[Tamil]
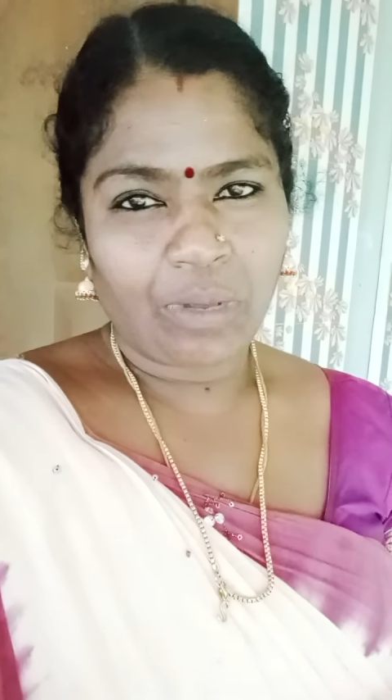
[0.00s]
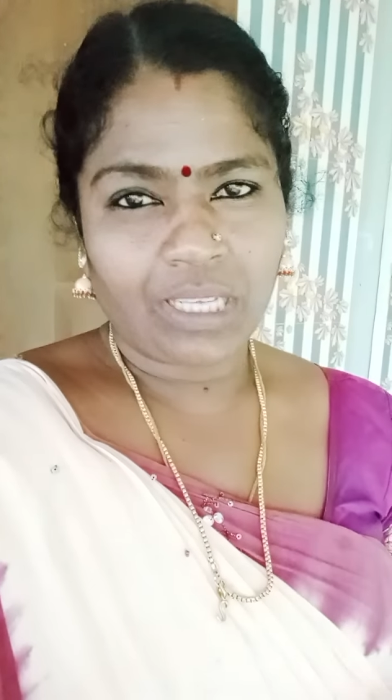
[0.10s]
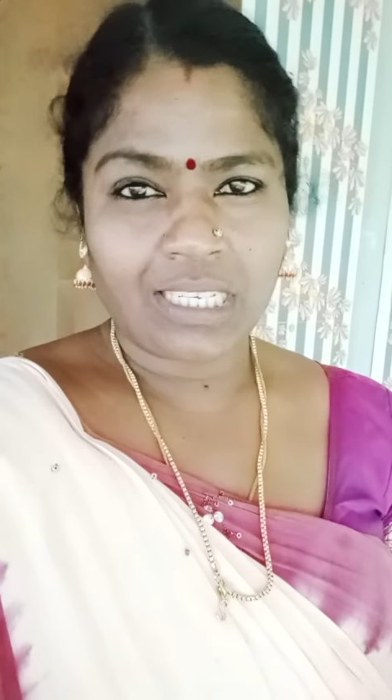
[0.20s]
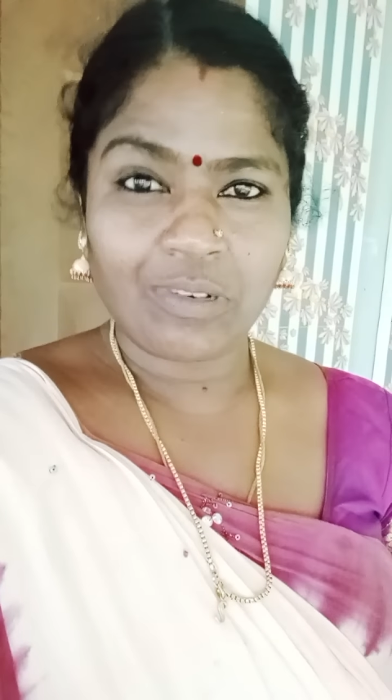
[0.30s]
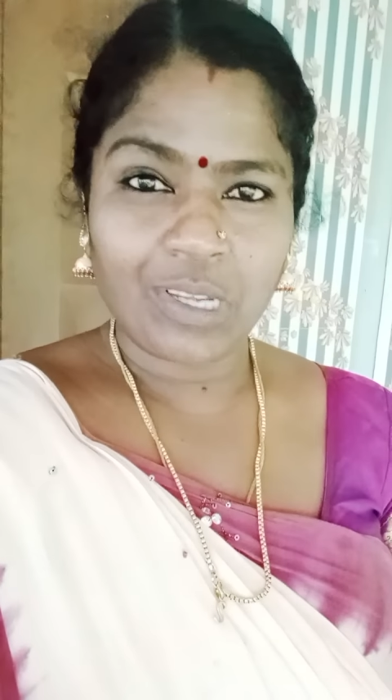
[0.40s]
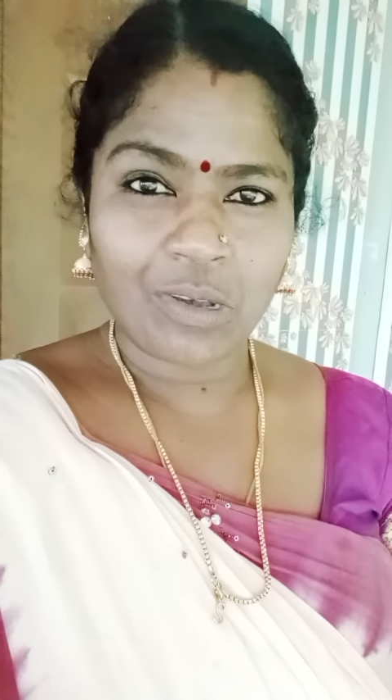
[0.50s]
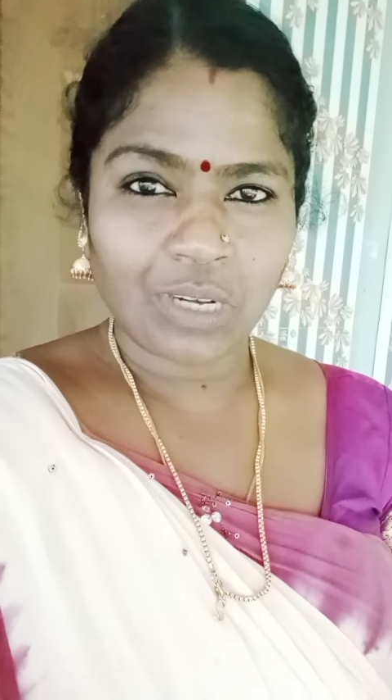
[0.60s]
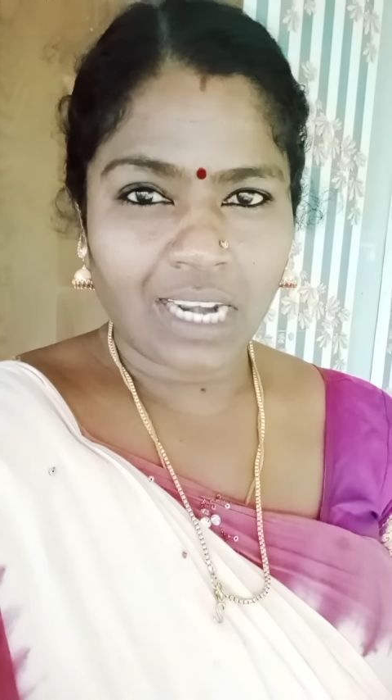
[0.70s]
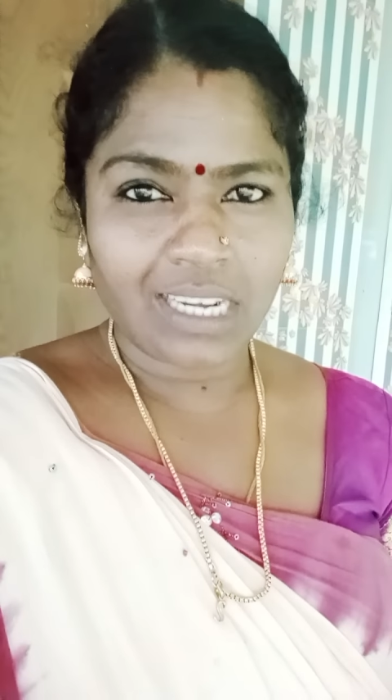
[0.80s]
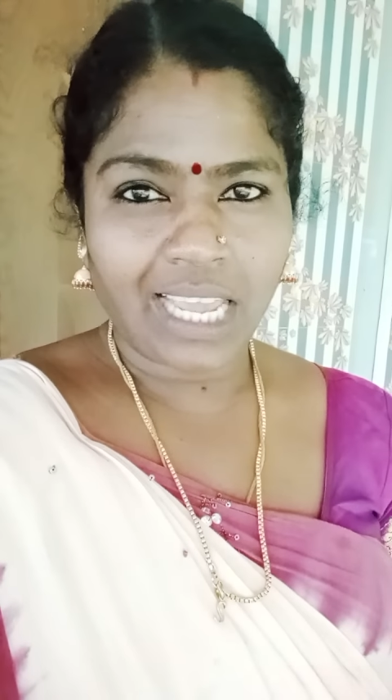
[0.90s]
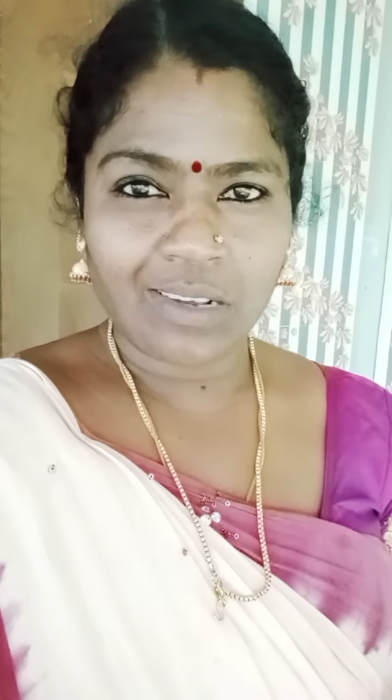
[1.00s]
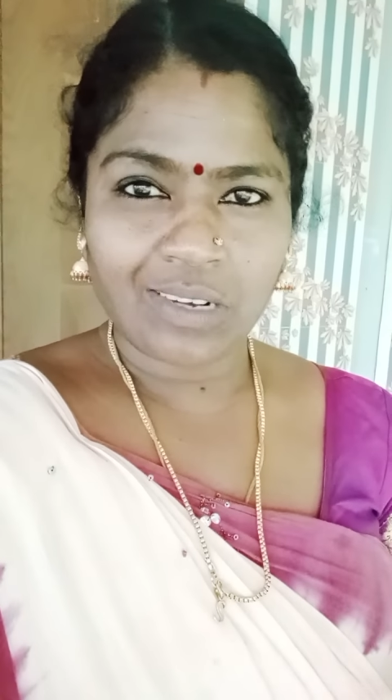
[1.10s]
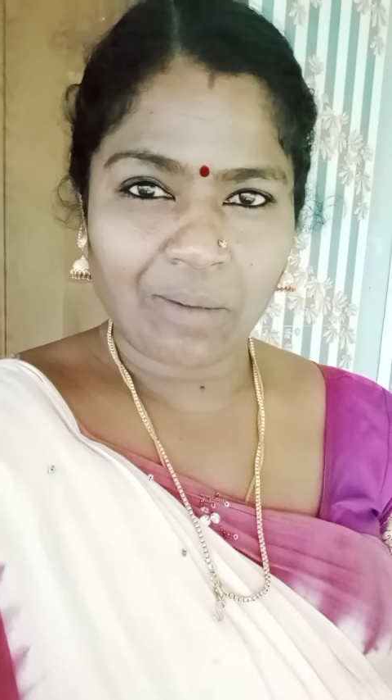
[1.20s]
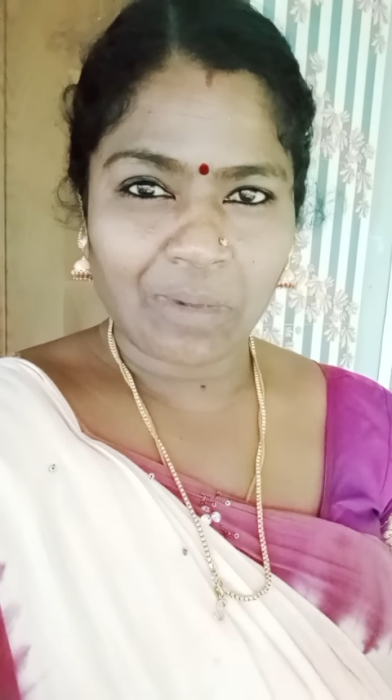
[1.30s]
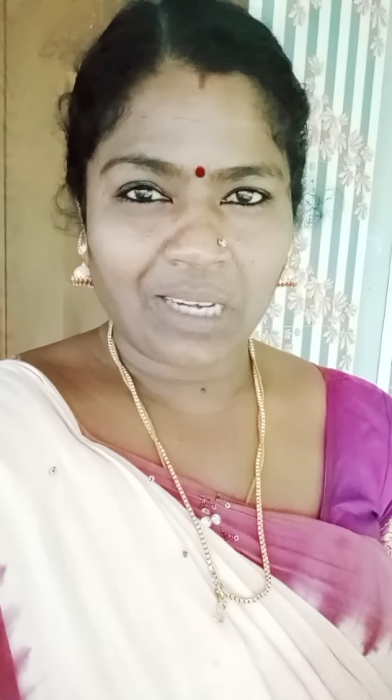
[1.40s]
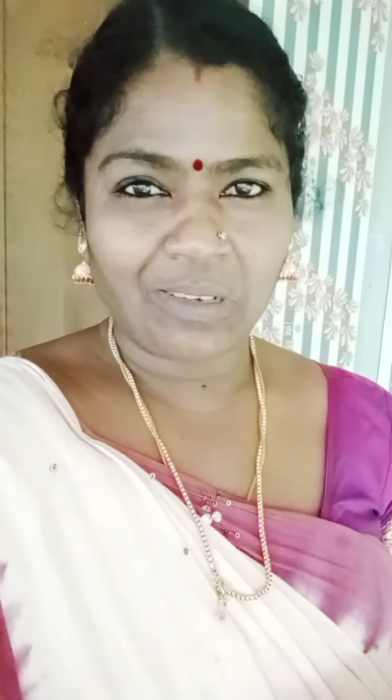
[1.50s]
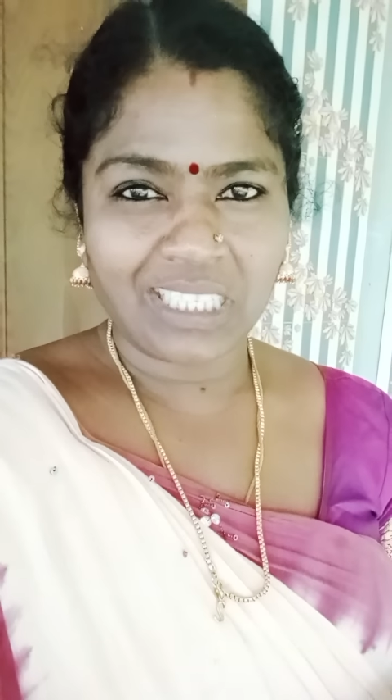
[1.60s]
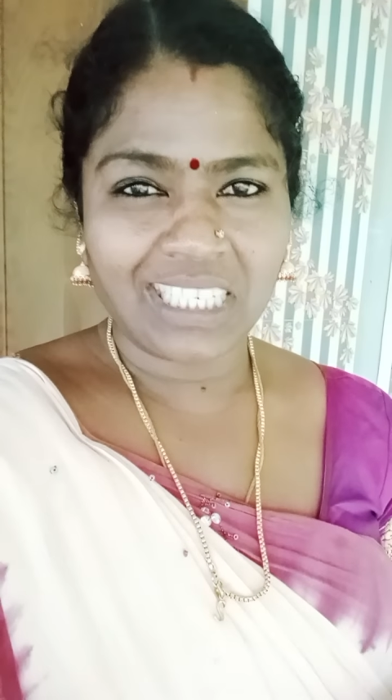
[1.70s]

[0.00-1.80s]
பேசின வீடியோவுக்குனால லைக்கும் கமெண்ட்டும்